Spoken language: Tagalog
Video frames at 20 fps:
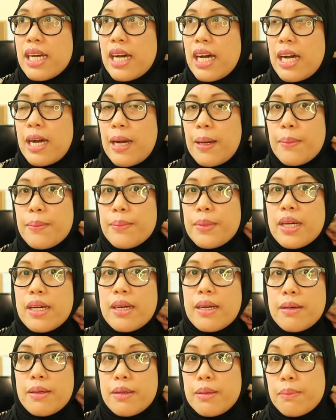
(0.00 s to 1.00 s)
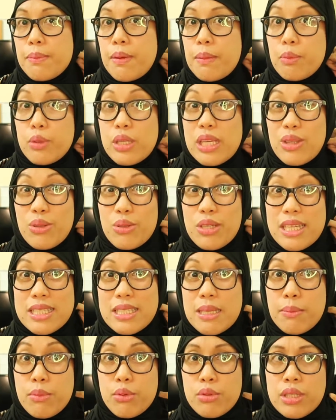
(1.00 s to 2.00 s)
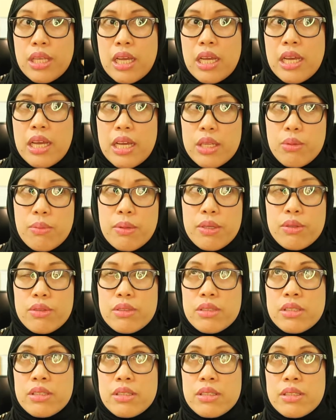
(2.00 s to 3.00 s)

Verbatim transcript: um, paborito na sabon na, ano ba yun?